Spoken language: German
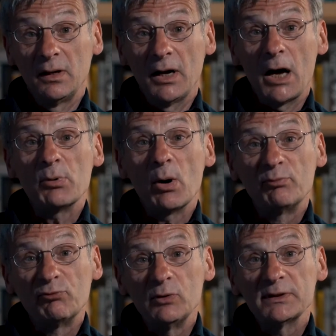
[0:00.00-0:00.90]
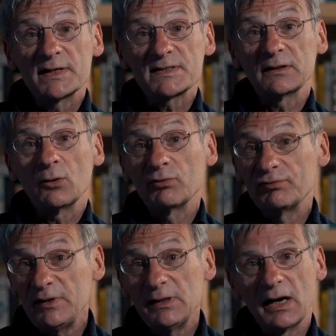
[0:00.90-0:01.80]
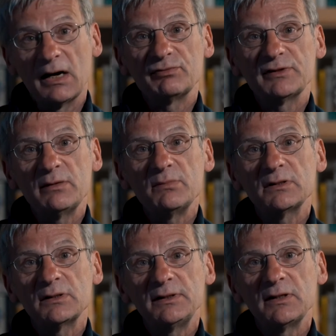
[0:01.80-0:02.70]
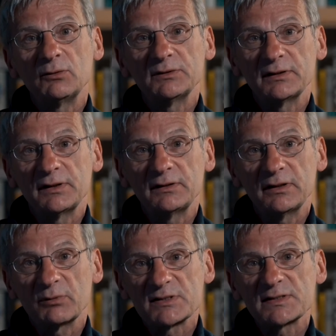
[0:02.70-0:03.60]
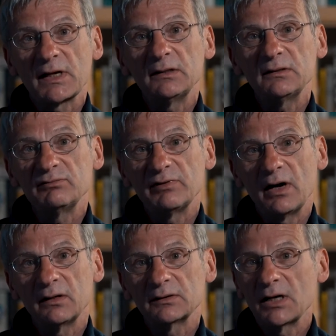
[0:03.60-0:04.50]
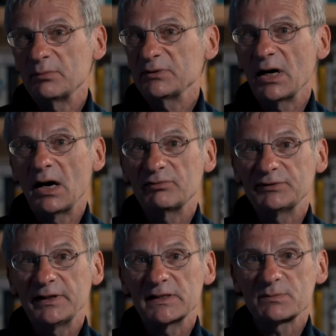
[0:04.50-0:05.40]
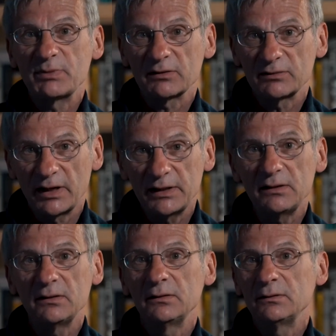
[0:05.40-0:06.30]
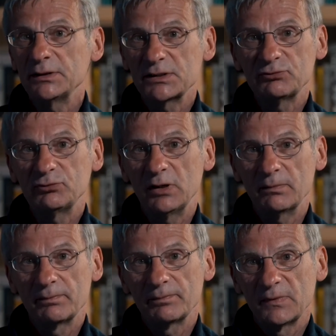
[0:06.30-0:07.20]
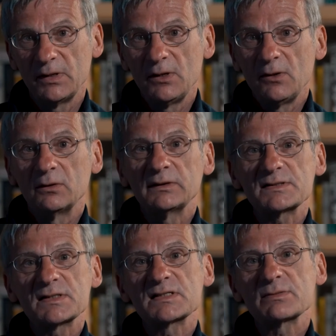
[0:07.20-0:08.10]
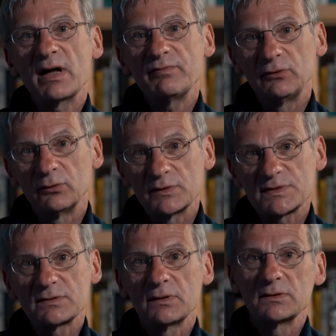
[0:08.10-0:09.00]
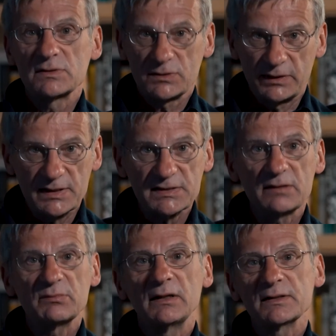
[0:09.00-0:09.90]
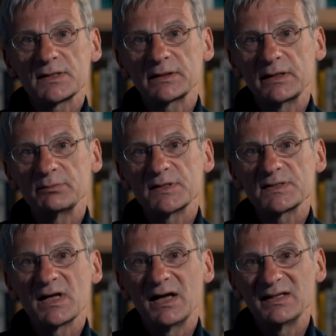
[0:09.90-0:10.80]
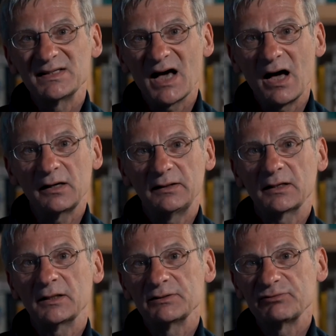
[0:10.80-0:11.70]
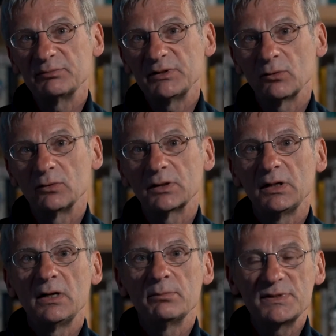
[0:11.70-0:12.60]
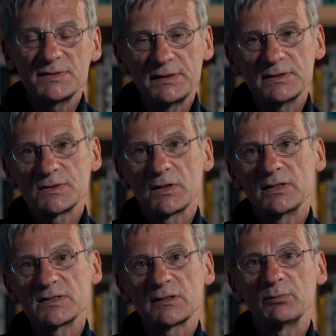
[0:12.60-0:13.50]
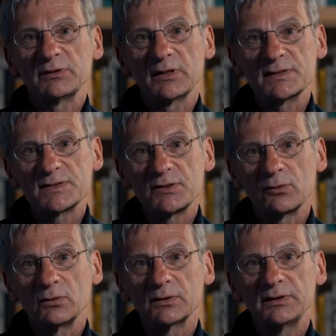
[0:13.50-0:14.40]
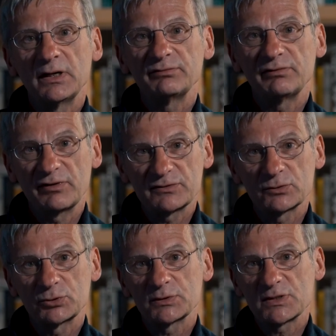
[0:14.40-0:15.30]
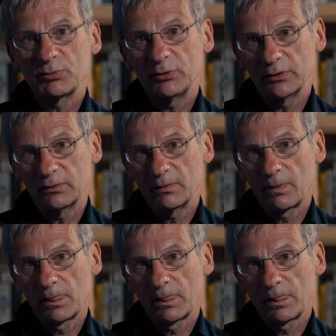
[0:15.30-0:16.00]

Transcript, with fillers: Aber obwohl gestern auch viele AfD-Mitglieder unter den Demonstranten waren, kam die AfD als Partei nicht vor. Und das ist zweifellos zuerst einmal das Ergebnis jahrelanger Diffamierung bis hin zur Instrumentalisierung der Verfassungsschutzbehörden.